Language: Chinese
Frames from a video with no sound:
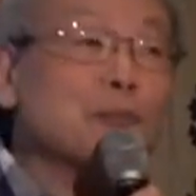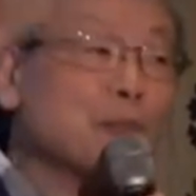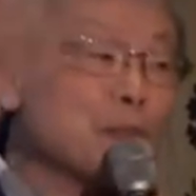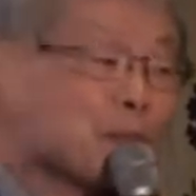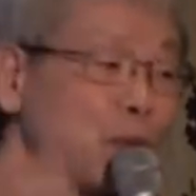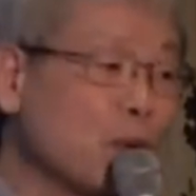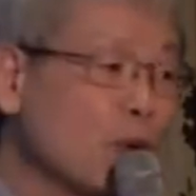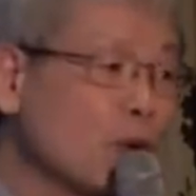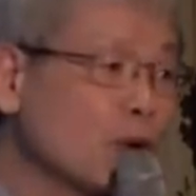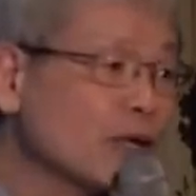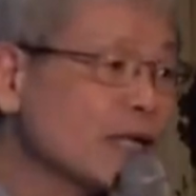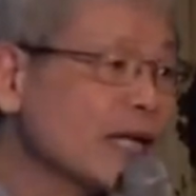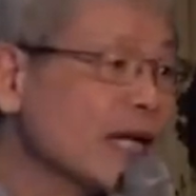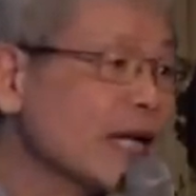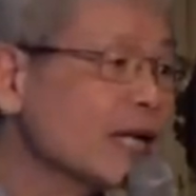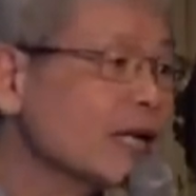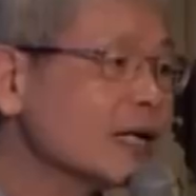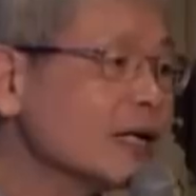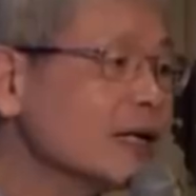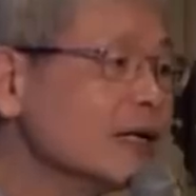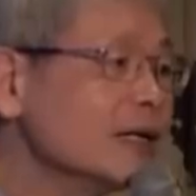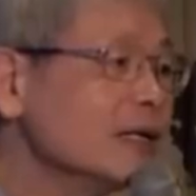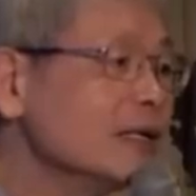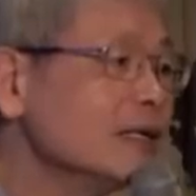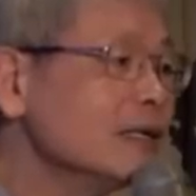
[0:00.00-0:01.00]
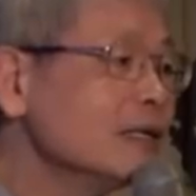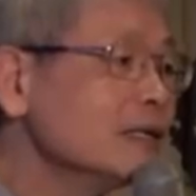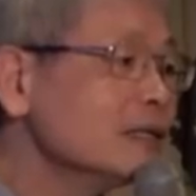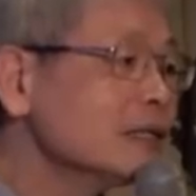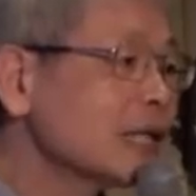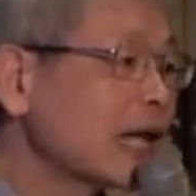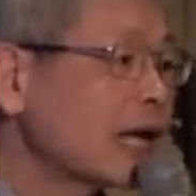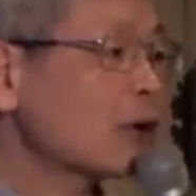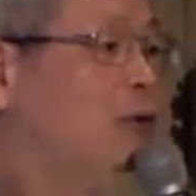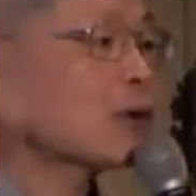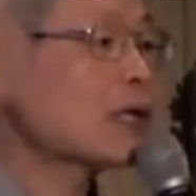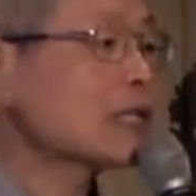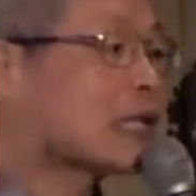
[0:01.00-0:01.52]
经破裂了。
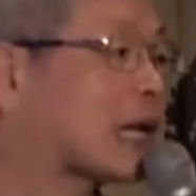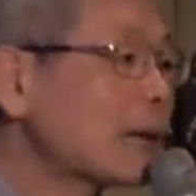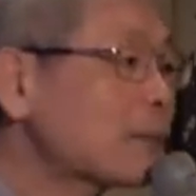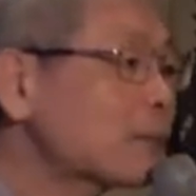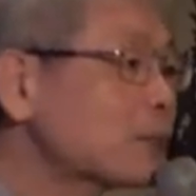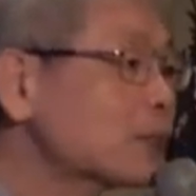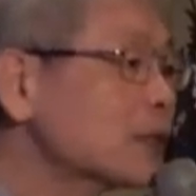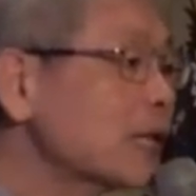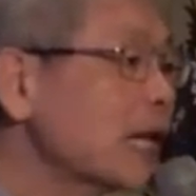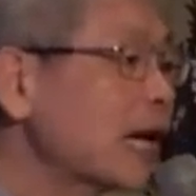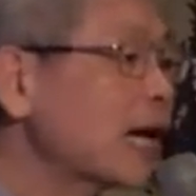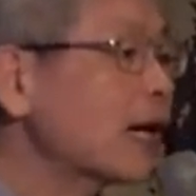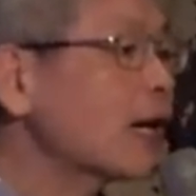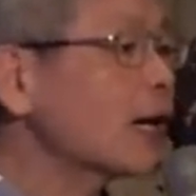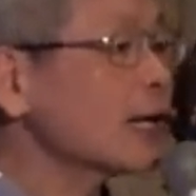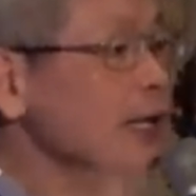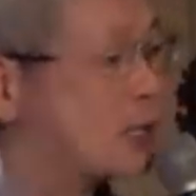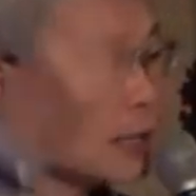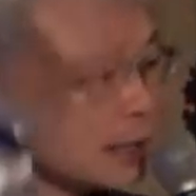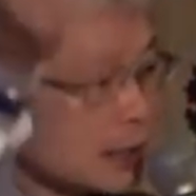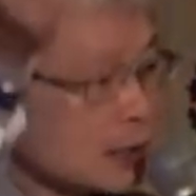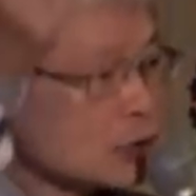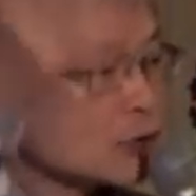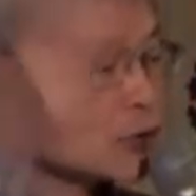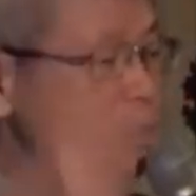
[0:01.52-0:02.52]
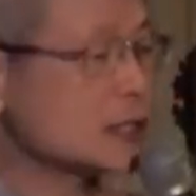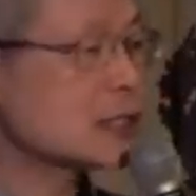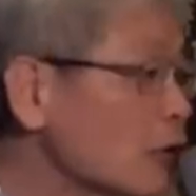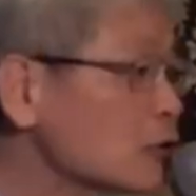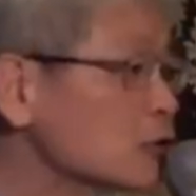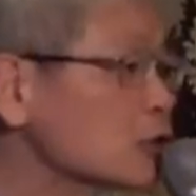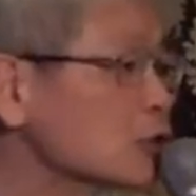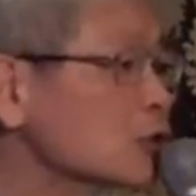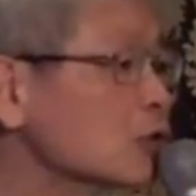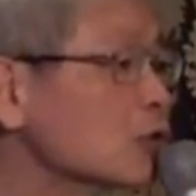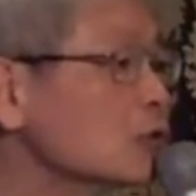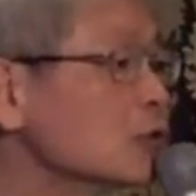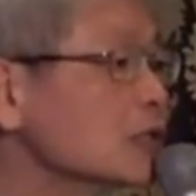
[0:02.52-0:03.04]
难怪它不亮，哎，你就是
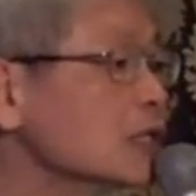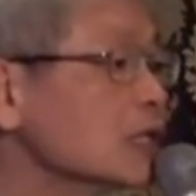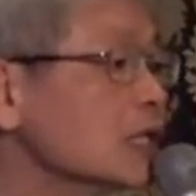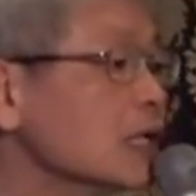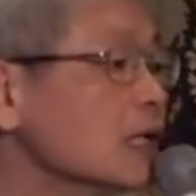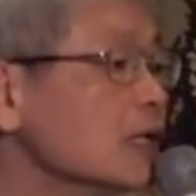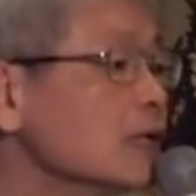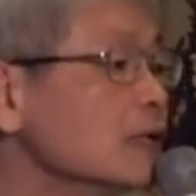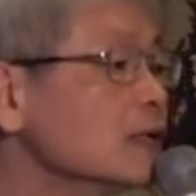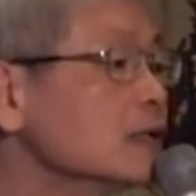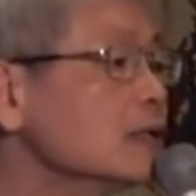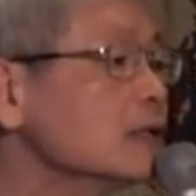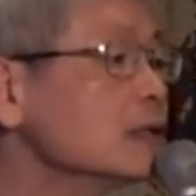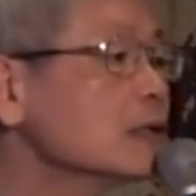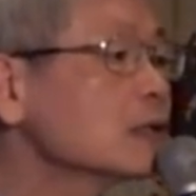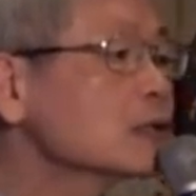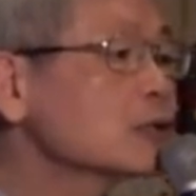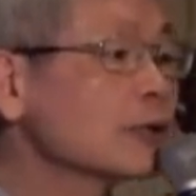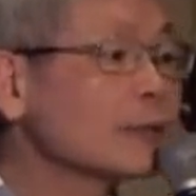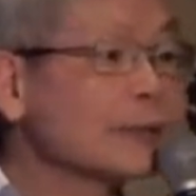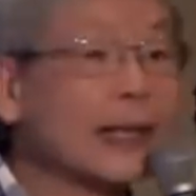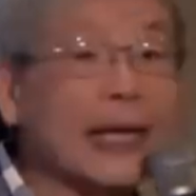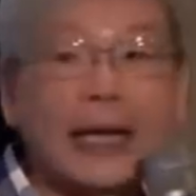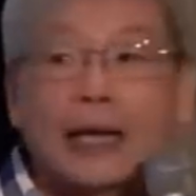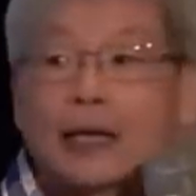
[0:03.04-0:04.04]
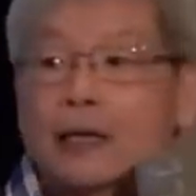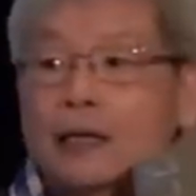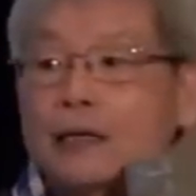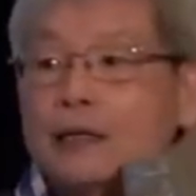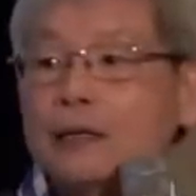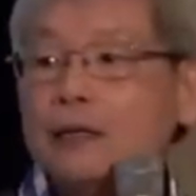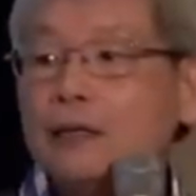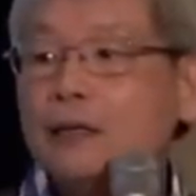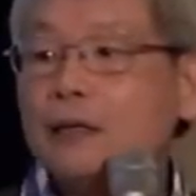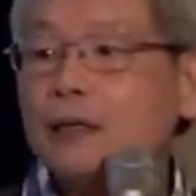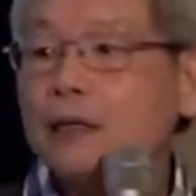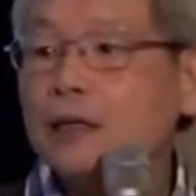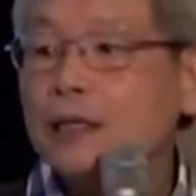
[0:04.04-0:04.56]
要修理了，对不对？
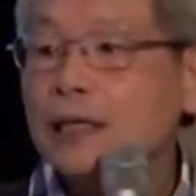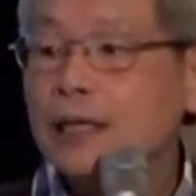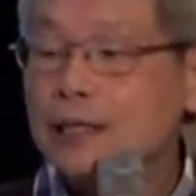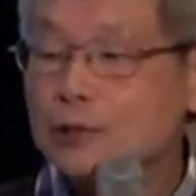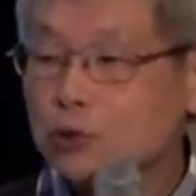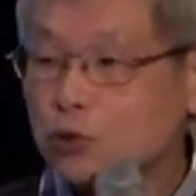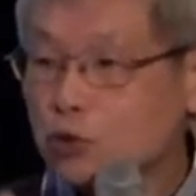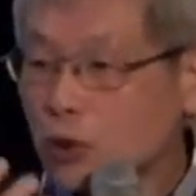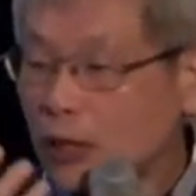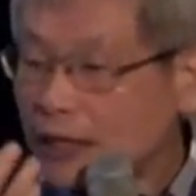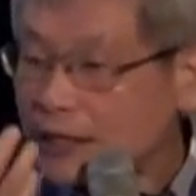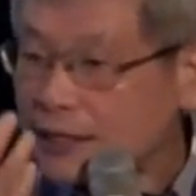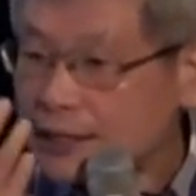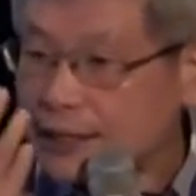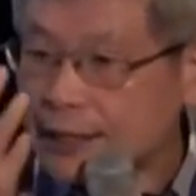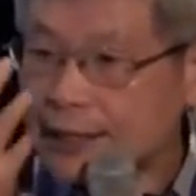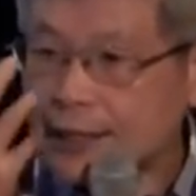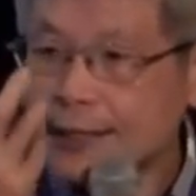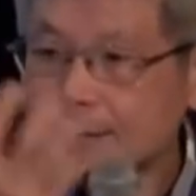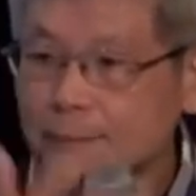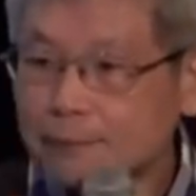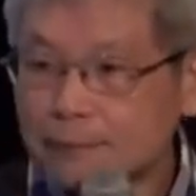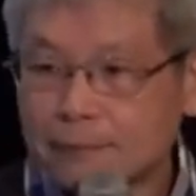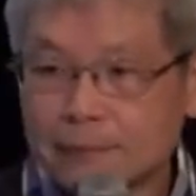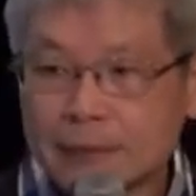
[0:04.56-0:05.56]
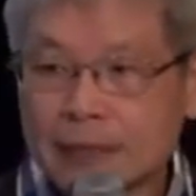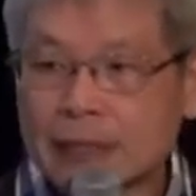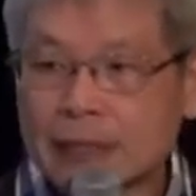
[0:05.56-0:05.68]
那个状是可以